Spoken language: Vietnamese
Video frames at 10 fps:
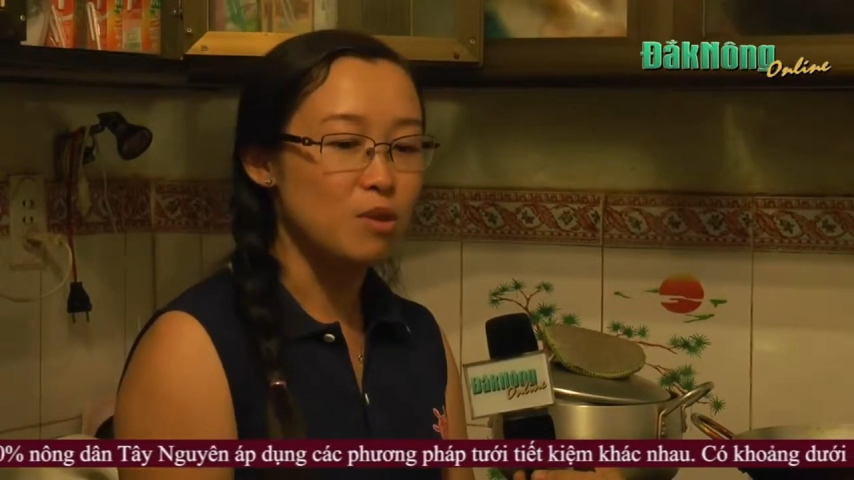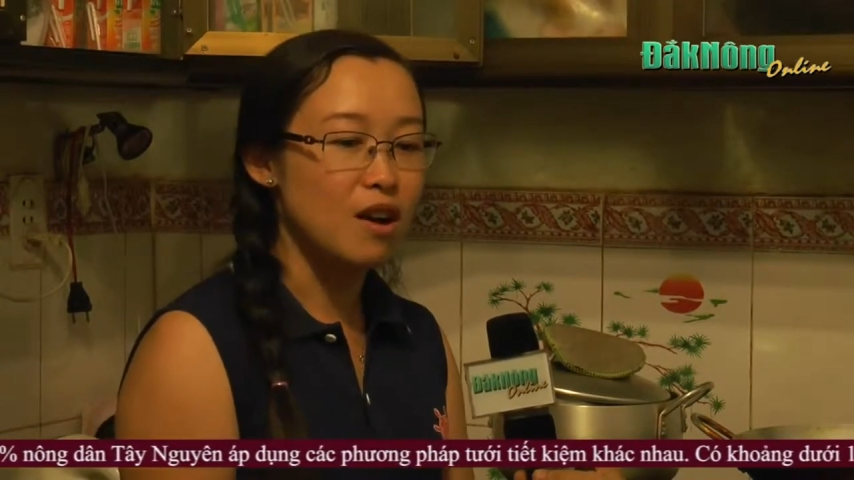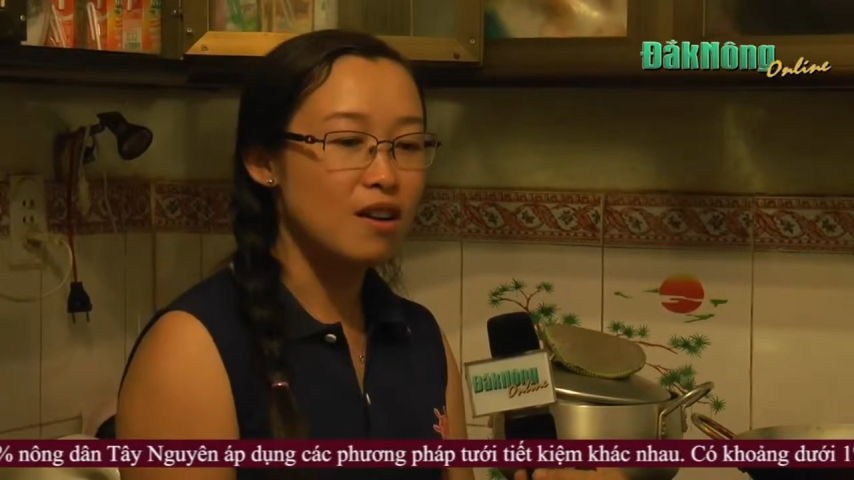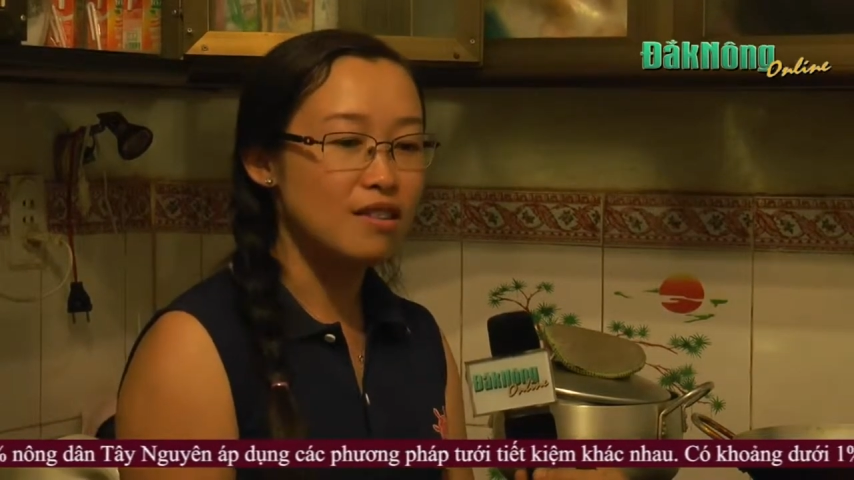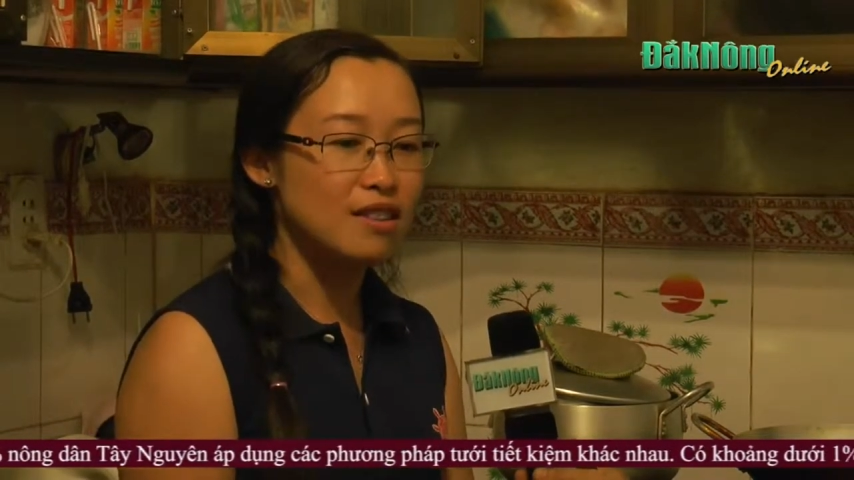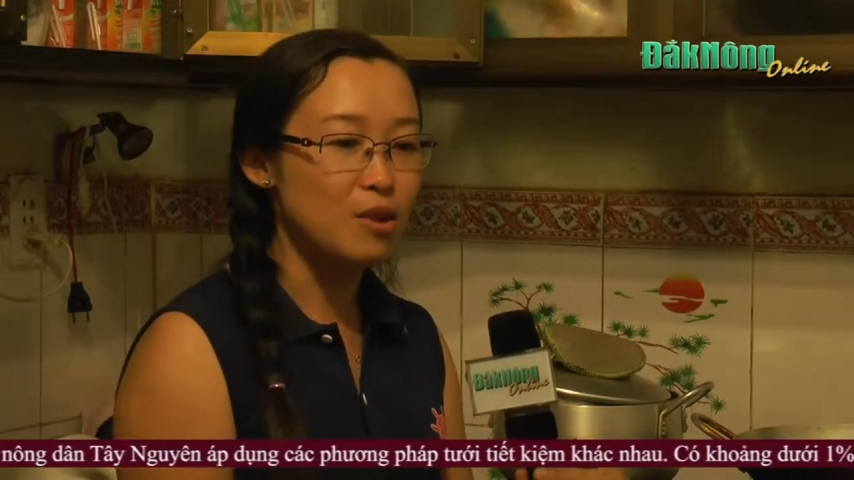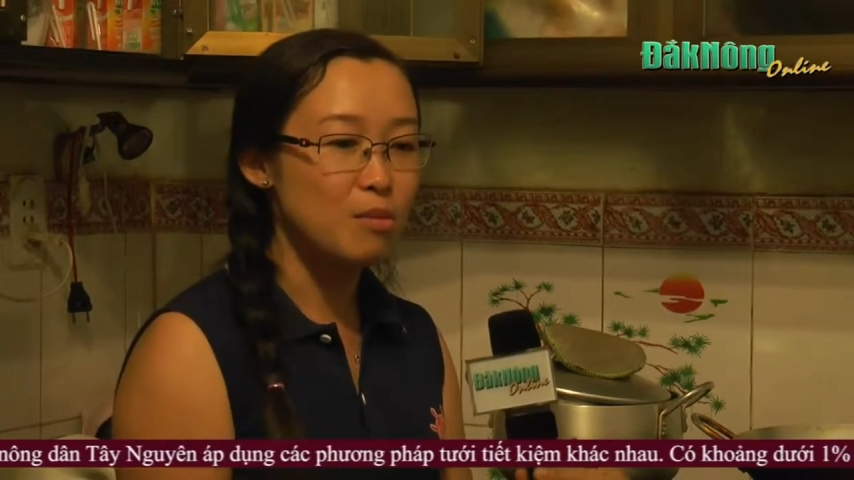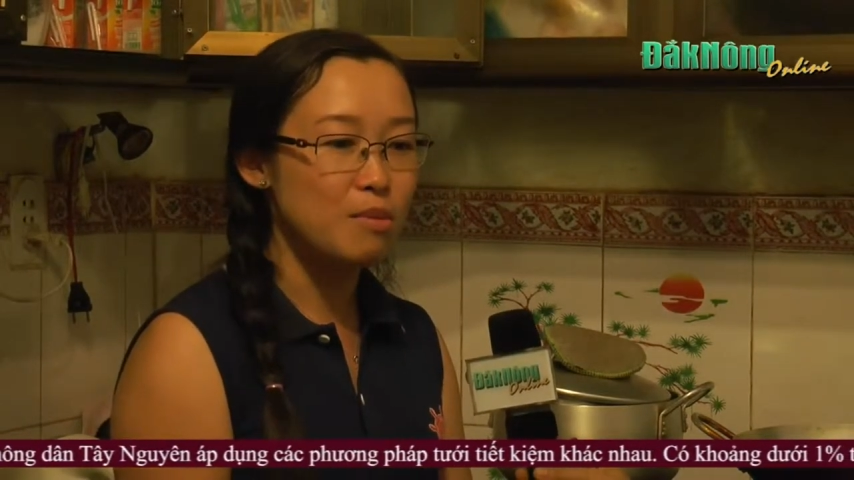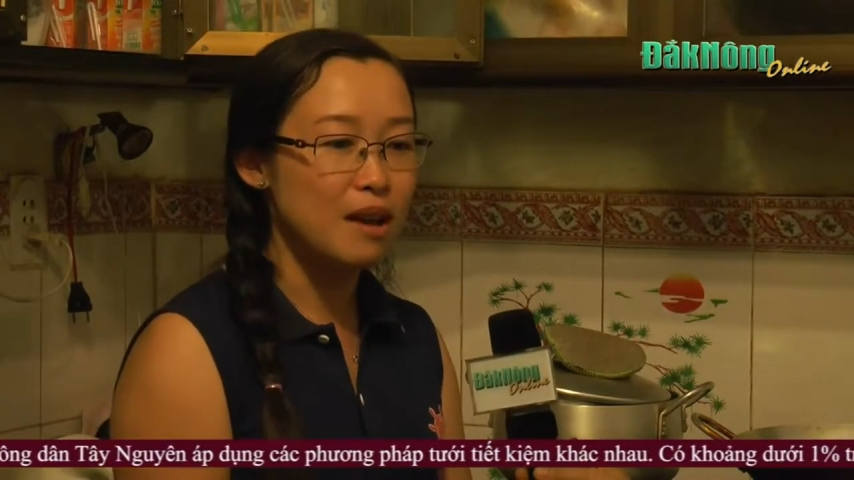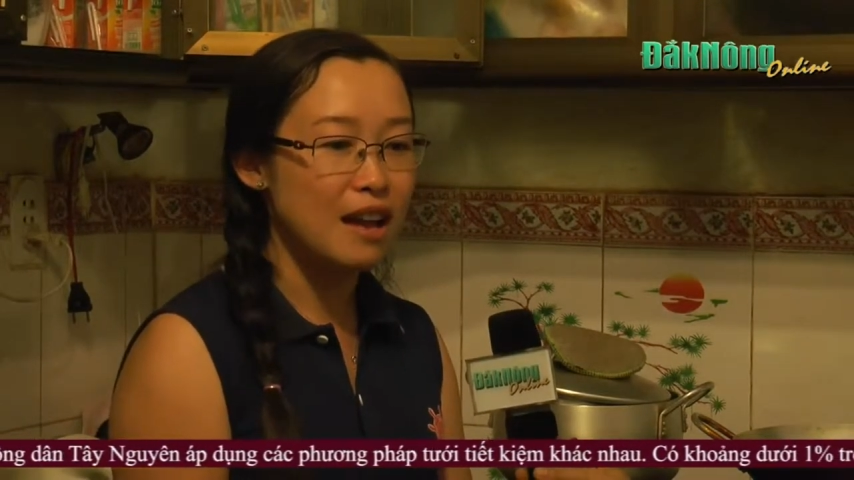cũng có
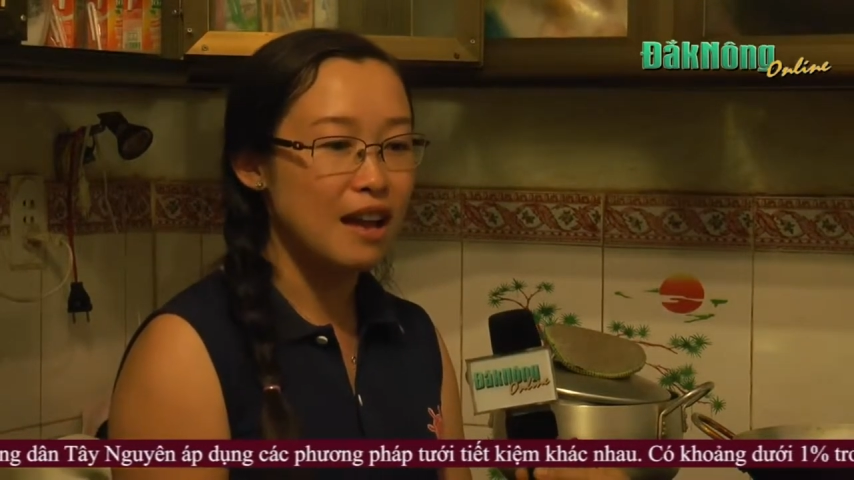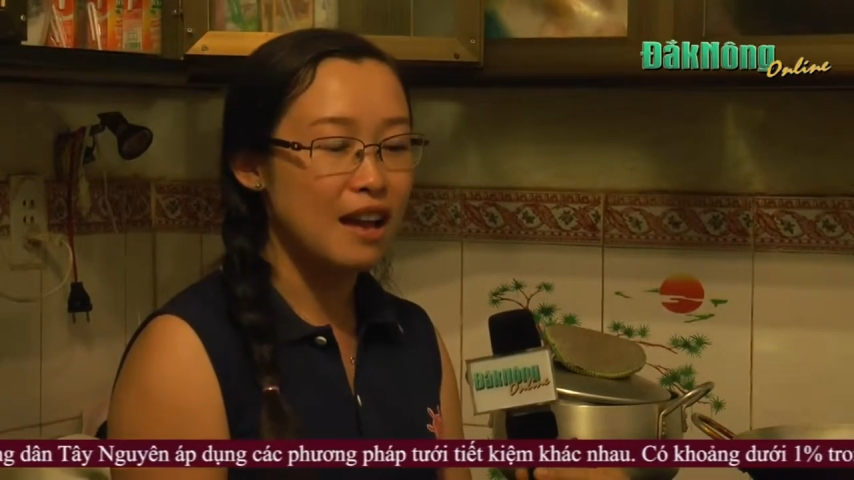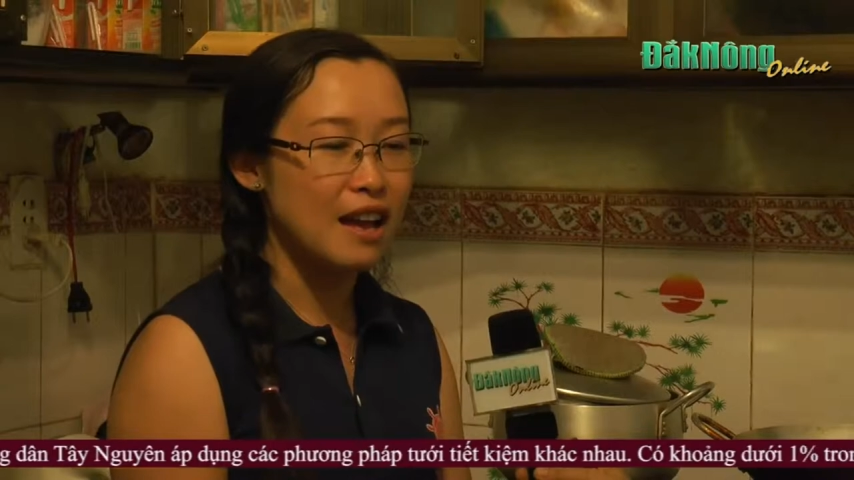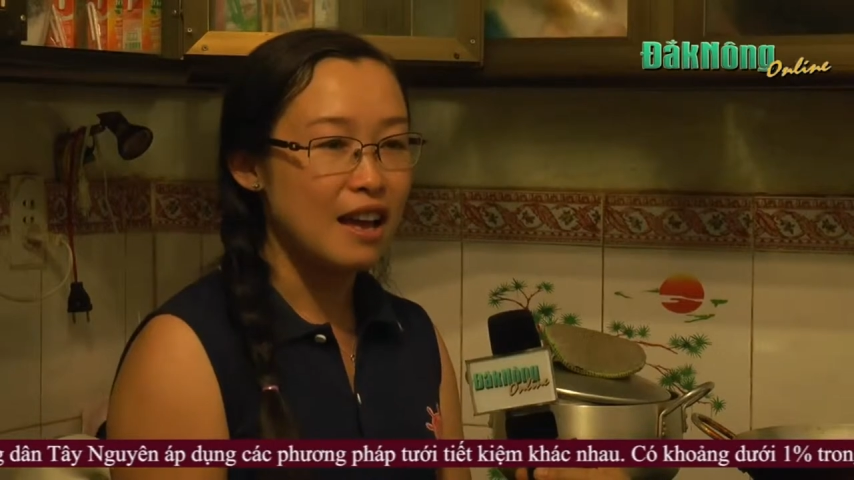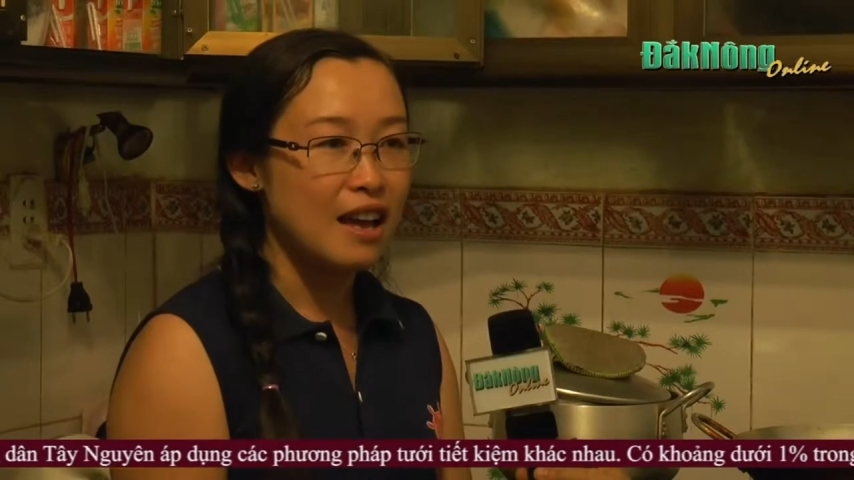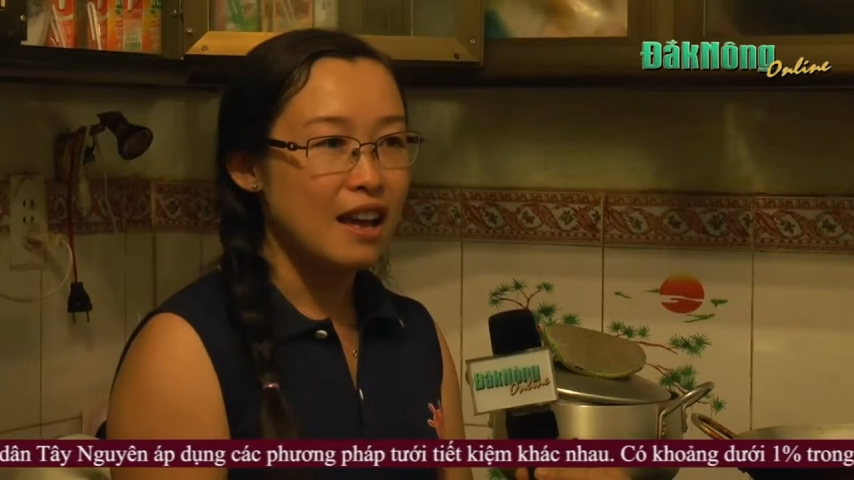những lúc à,